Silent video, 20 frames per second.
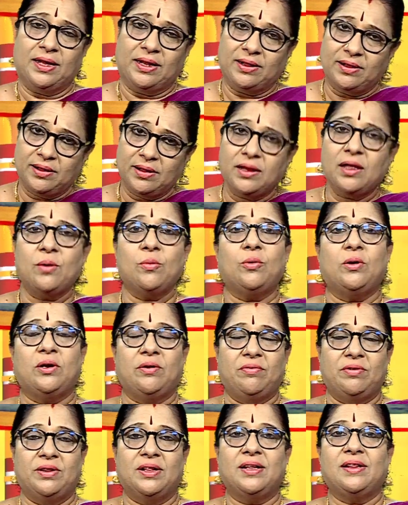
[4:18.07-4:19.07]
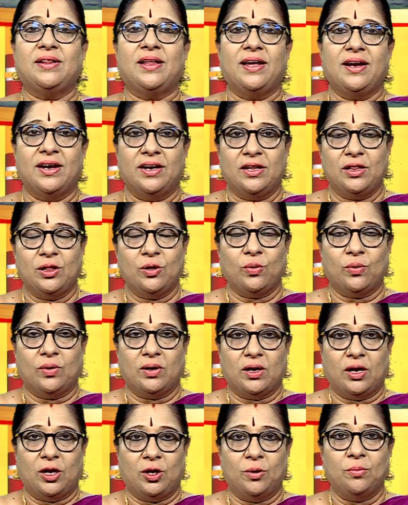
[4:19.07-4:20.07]
எந்த ஒரு விதத்தை
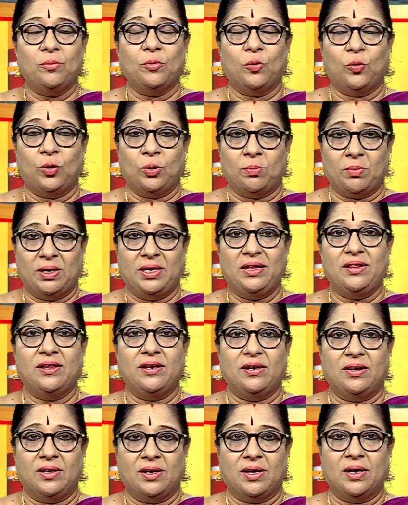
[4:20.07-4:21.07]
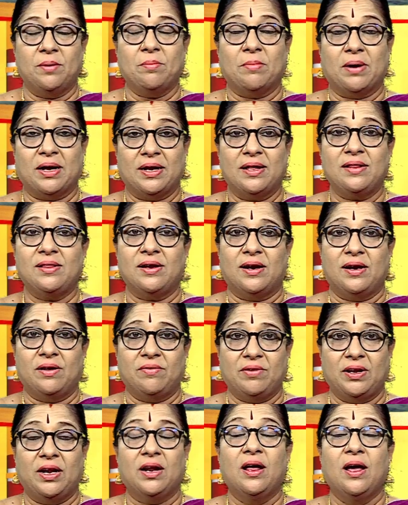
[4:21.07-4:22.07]
எடுத்துக்கொண்டாலும் ஒரு மனிதனுக்கு
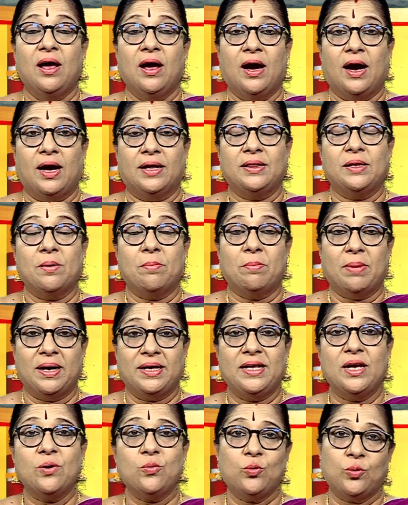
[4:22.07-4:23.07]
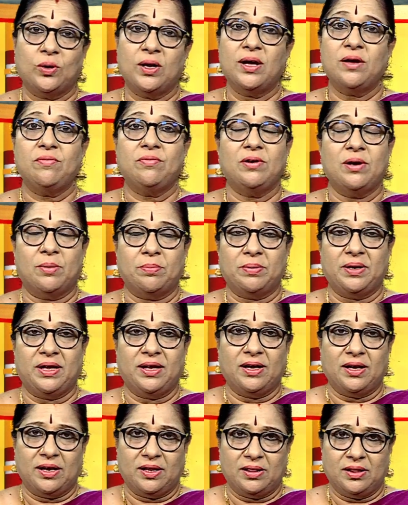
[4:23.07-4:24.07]
மனதளவில் அந்த பய உணர்வு
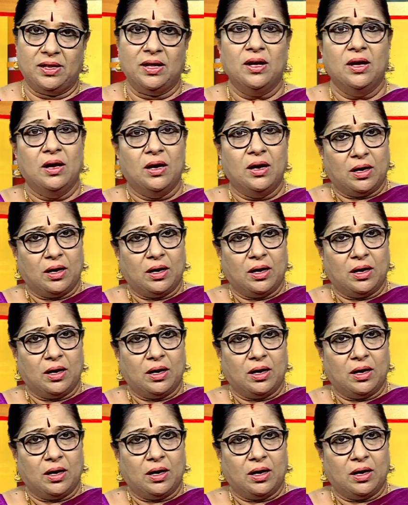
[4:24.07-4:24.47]
அப்படிங்கிறது